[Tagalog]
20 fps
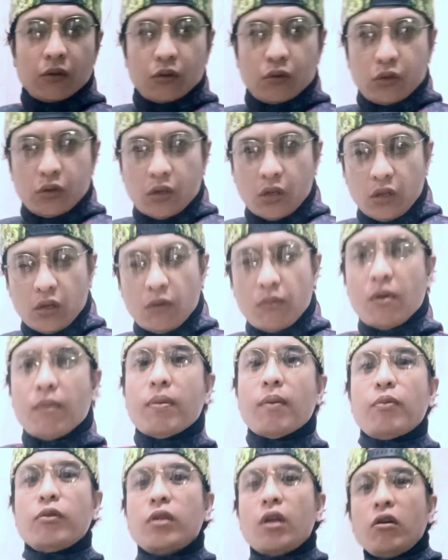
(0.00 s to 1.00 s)
Nakita nyo
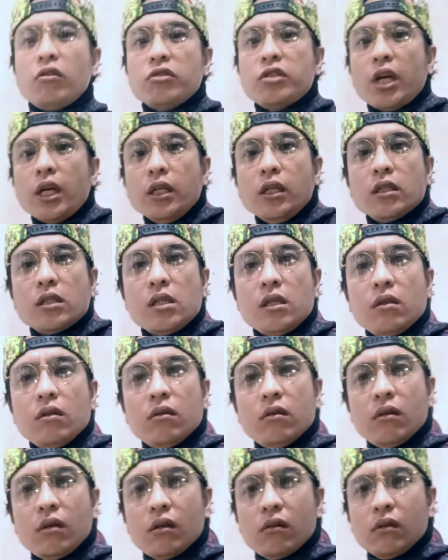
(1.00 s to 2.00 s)
naman, pupunta ko China Sea
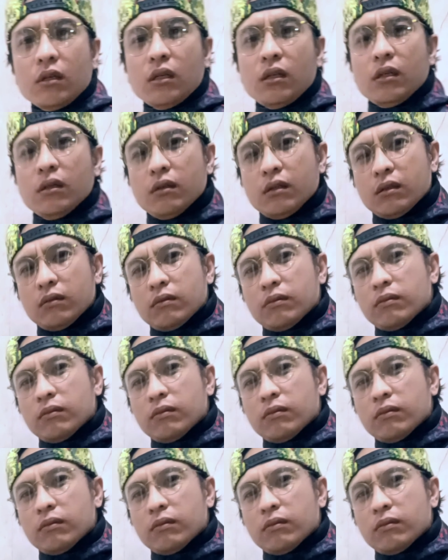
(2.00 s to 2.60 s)
oh. Ako eh.